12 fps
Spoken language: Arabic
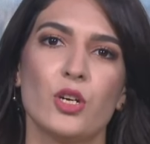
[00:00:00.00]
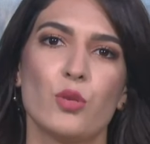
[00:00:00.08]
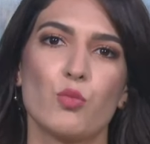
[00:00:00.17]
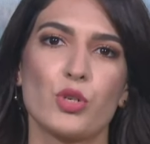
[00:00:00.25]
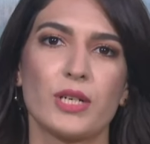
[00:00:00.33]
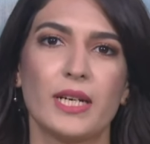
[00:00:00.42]

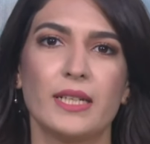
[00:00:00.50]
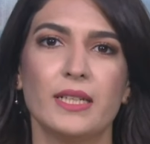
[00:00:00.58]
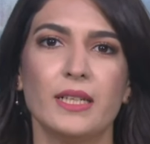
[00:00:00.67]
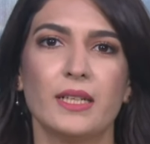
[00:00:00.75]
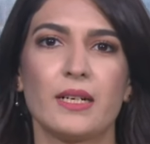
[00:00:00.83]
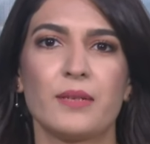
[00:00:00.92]

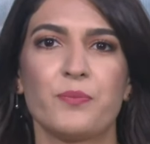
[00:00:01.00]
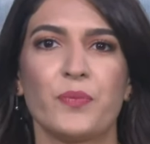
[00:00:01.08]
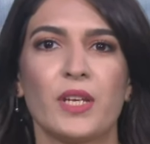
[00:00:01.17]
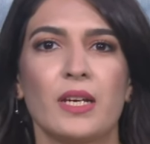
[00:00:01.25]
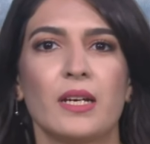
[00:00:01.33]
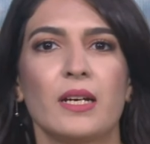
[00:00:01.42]
مشاهدينا
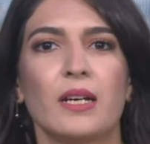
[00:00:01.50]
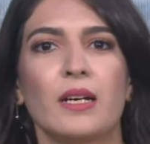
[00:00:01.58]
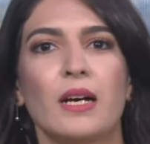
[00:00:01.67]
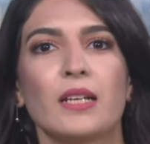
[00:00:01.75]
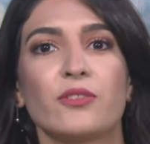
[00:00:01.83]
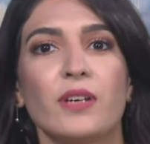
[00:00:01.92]

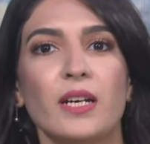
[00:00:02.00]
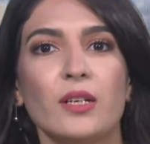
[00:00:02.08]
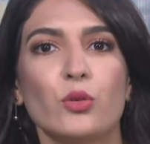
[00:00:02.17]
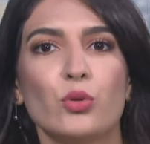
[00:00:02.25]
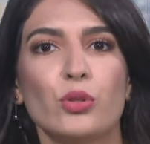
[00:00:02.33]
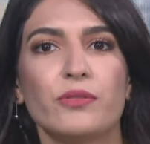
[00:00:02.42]
آه،
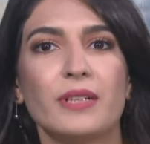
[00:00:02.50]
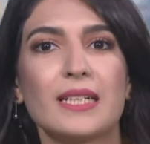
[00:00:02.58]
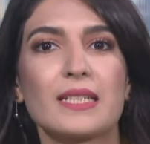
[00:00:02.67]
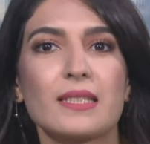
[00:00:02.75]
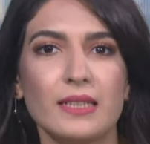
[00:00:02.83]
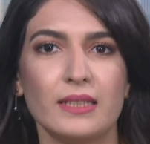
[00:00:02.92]
أطفال
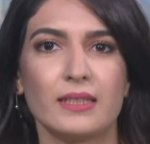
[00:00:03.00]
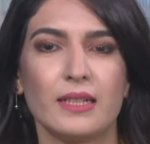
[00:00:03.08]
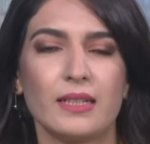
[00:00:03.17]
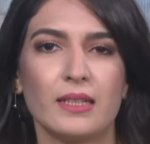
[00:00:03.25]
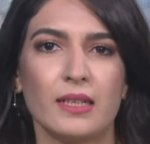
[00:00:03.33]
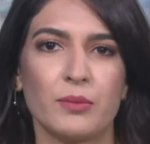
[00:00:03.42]
فلسطين
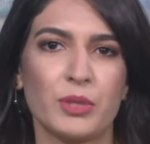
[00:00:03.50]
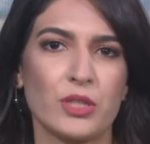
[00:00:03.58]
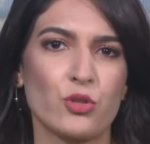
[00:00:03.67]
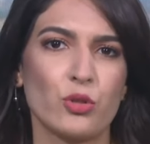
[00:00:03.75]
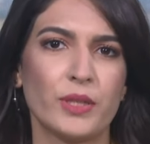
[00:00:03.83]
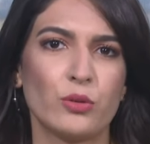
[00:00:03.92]
لديهم
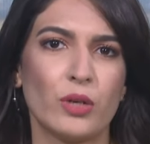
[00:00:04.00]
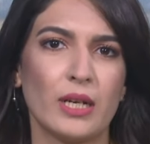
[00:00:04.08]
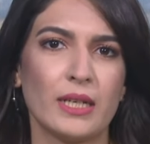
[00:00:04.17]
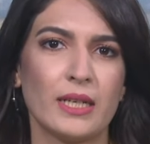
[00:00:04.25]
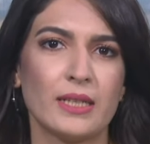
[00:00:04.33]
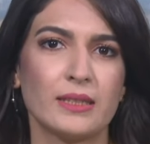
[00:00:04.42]
تجربة
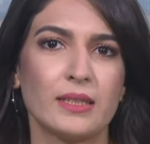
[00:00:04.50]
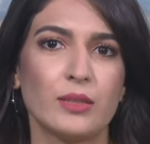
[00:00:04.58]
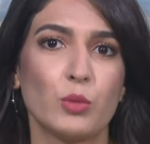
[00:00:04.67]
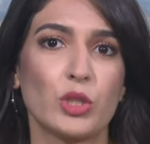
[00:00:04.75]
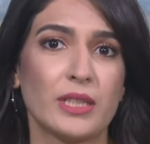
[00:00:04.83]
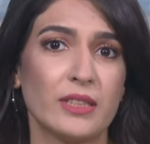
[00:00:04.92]
حياة
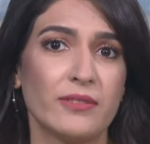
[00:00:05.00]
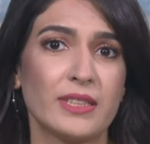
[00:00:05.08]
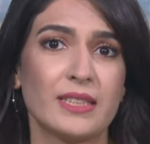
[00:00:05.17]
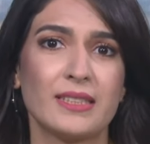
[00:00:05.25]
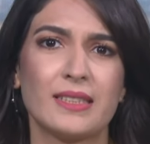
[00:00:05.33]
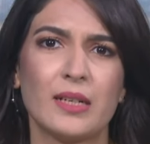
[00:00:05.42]
مختلفة
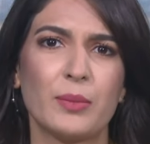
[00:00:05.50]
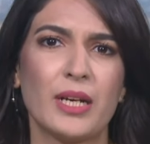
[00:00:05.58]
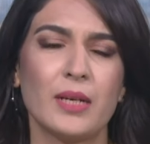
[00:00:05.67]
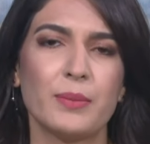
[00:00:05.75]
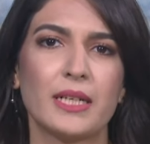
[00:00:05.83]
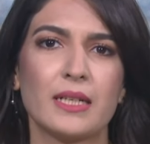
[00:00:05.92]

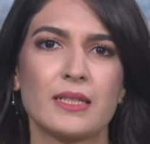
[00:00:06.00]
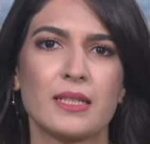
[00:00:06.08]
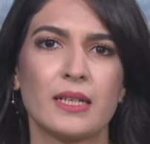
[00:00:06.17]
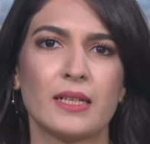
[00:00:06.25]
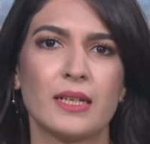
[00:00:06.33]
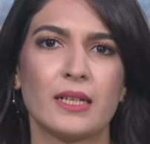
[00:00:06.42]
تماما عن
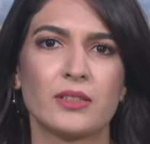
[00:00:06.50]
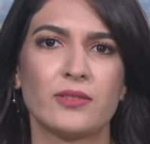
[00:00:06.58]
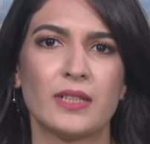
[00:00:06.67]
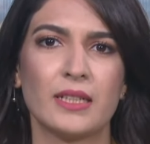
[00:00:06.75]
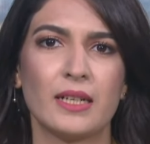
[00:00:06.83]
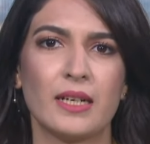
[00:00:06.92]
سائر
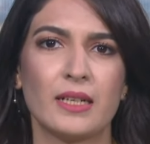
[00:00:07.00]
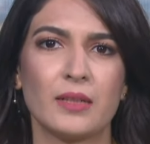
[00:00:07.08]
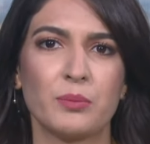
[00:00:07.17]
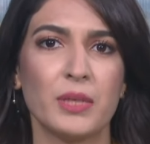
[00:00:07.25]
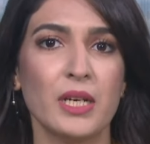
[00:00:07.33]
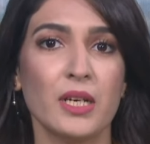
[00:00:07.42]
أطفال العالم
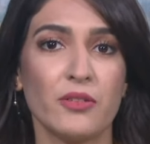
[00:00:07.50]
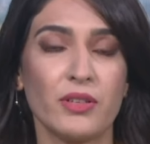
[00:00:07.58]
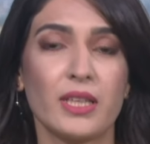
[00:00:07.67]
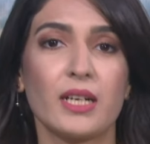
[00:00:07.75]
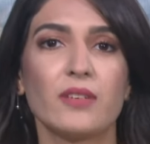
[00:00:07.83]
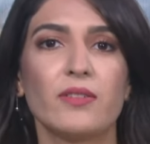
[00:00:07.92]
في
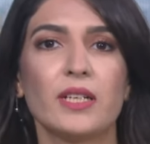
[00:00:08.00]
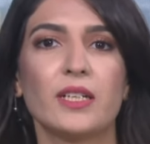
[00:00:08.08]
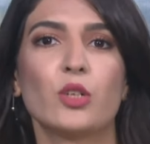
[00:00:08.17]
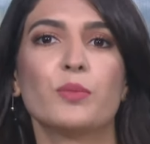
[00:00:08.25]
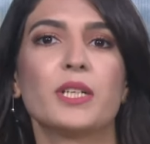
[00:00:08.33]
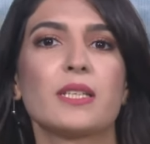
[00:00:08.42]
ثقافة
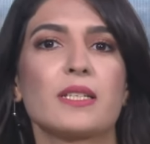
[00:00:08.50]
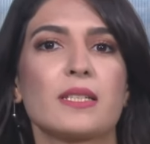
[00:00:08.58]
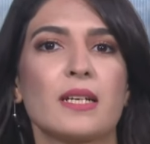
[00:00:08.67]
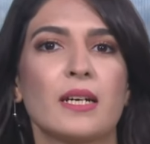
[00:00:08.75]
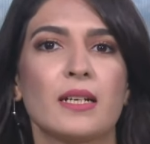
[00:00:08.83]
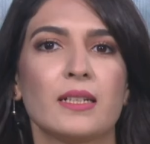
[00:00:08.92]
اليوم
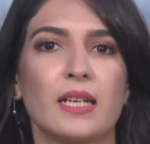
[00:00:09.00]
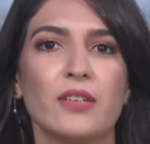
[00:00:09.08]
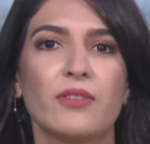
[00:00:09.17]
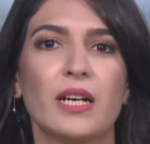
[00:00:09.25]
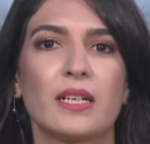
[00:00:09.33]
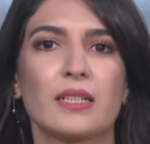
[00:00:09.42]
نتساءل
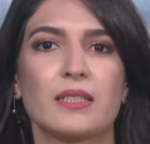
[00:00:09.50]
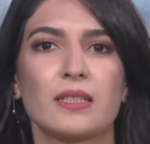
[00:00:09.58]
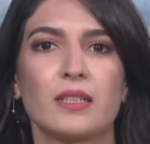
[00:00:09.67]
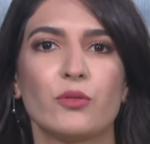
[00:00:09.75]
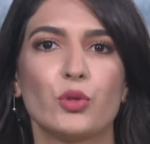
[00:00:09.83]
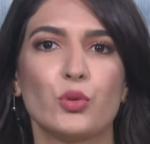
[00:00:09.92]
كيف عكست
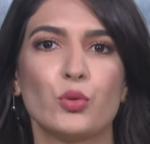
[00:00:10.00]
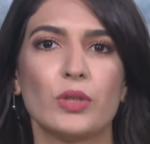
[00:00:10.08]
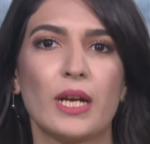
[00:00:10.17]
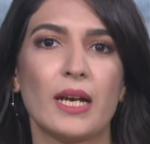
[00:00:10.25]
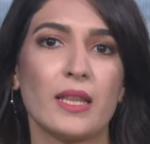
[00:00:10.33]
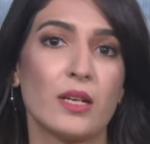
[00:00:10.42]
الفنون
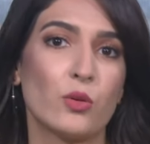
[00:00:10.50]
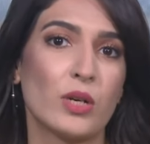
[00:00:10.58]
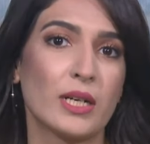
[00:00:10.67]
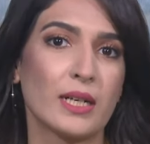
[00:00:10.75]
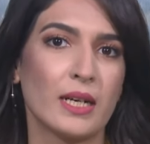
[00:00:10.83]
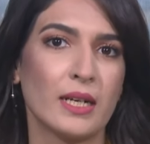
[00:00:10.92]
هذا
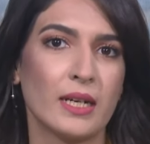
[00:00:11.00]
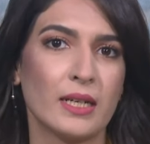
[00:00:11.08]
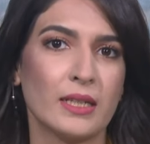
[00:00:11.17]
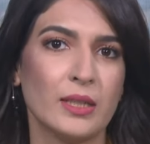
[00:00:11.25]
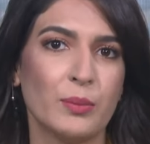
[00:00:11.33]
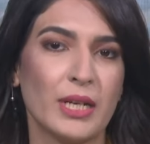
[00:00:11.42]
الواقع
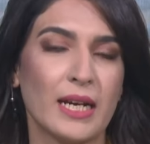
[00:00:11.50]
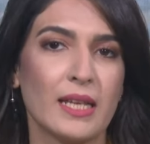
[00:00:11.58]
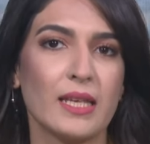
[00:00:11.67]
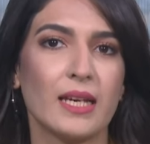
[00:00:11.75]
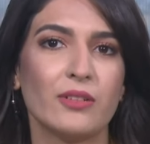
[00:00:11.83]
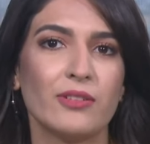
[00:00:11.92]
الأليم
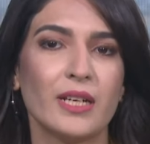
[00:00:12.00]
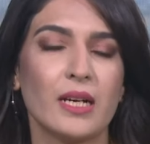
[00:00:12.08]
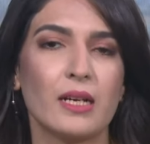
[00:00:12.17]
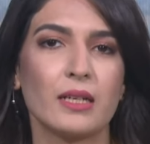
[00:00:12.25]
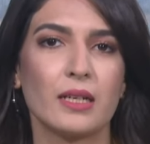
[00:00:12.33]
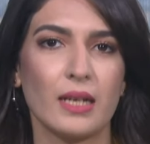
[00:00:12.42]
لهذه الفئة
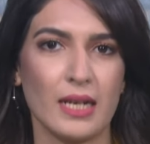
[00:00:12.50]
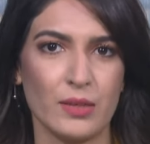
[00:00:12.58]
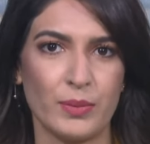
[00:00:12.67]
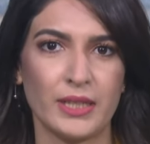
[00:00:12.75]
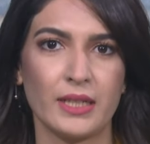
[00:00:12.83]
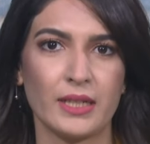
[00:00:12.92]

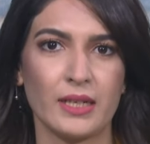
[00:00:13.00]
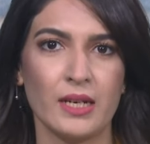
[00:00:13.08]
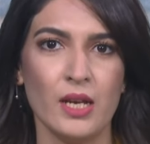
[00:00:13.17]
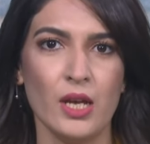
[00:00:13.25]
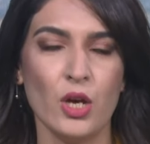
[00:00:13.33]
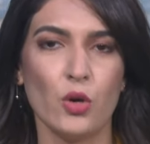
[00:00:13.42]
البريئة
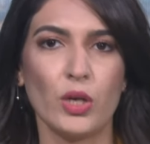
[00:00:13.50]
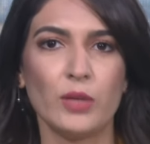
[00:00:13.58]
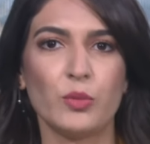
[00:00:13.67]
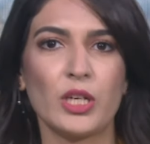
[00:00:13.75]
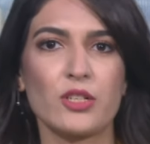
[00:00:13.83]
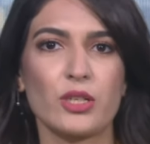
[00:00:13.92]

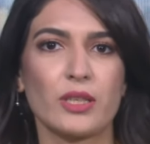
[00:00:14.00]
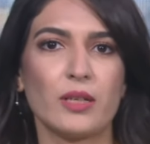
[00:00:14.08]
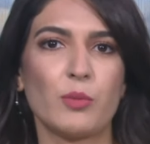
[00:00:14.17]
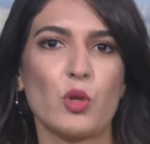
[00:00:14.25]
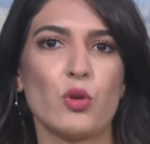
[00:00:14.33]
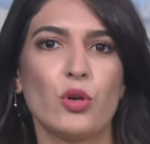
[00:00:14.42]
ولمناقشة
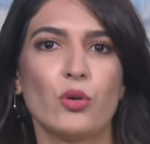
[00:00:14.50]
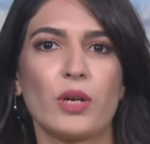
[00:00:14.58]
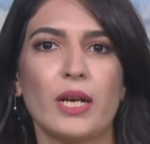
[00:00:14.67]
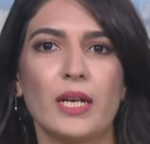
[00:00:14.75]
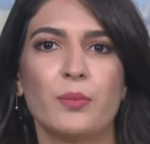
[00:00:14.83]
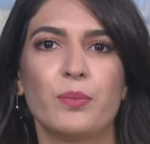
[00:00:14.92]
الموضوع
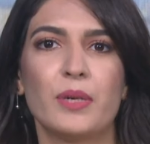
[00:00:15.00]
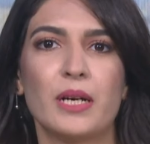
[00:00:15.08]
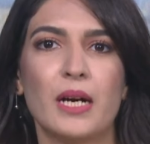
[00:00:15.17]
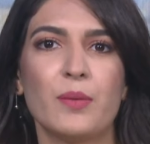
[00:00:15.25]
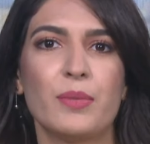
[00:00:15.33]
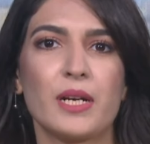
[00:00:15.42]
أرحب
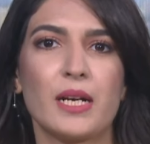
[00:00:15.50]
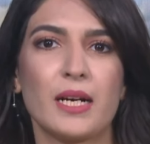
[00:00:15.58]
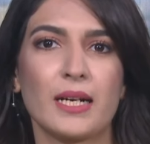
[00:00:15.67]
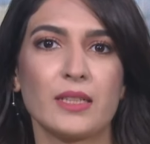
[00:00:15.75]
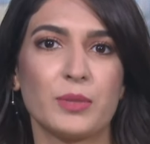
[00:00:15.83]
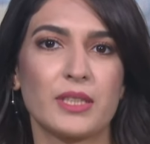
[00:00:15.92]
عبر
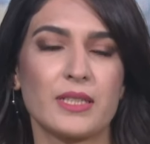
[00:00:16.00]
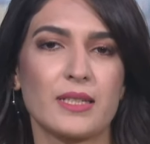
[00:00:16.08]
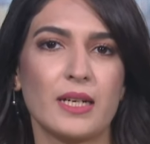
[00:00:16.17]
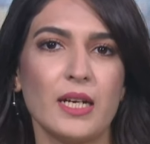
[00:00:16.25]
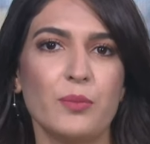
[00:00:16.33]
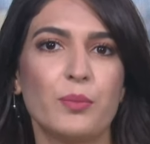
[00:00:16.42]
خدمة
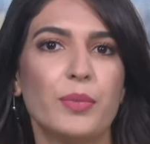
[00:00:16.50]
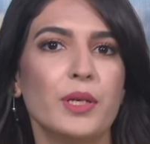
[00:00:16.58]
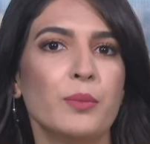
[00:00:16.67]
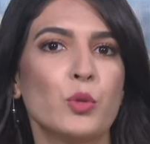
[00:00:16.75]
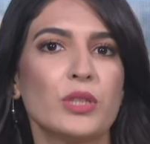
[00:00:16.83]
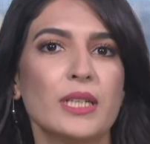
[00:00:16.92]
سكايب
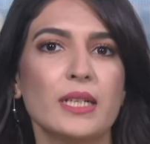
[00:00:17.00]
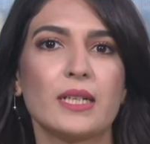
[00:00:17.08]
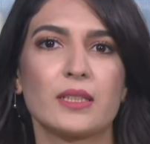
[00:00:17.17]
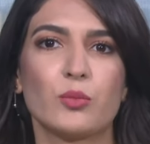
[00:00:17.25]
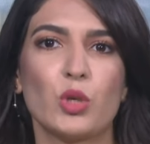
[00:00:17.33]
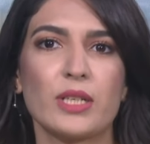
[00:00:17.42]
بمديرة
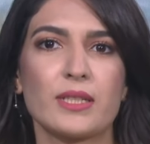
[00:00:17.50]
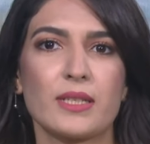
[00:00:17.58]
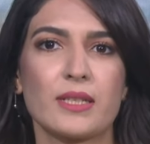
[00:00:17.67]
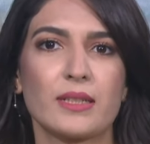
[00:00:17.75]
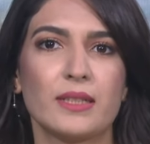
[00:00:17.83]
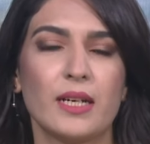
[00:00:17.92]

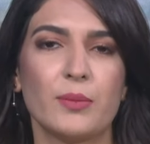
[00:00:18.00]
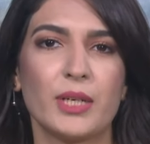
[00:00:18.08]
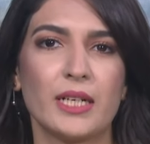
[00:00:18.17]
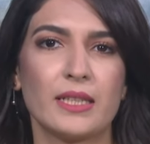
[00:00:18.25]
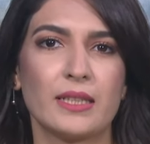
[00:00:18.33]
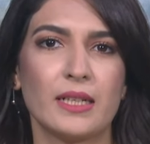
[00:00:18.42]
مؤسسة تامر
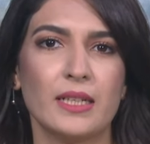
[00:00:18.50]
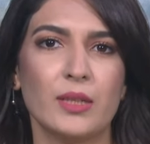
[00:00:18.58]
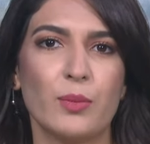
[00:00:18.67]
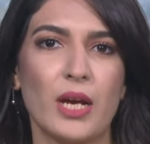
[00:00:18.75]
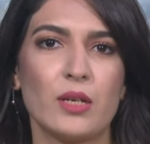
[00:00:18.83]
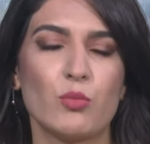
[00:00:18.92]

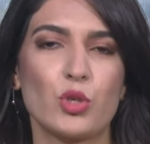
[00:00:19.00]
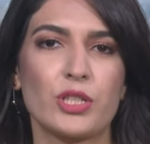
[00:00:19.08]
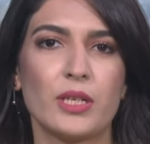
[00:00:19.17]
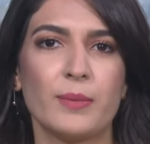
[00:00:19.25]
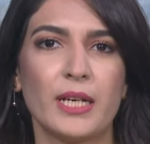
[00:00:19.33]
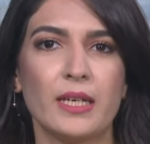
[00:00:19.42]
للتعليم
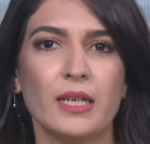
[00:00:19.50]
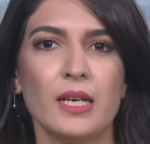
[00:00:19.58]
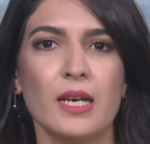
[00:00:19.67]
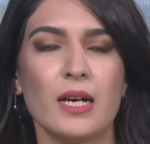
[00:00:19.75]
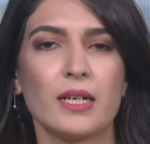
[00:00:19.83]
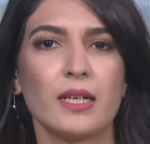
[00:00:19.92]
المجتمعي
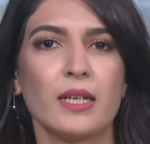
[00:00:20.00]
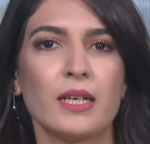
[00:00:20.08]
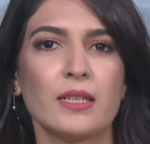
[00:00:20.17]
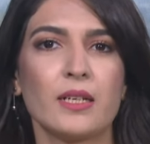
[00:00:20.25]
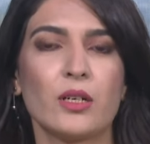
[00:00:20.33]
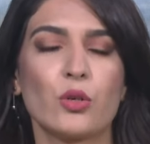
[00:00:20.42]

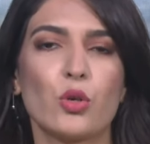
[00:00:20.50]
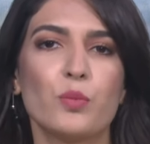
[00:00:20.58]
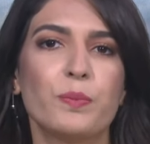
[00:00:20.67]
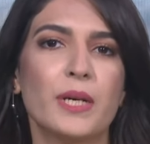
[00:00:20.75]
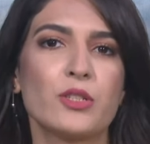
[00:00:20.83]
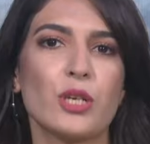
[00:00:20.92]
ريناد
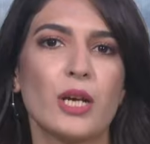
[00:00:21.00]
قبج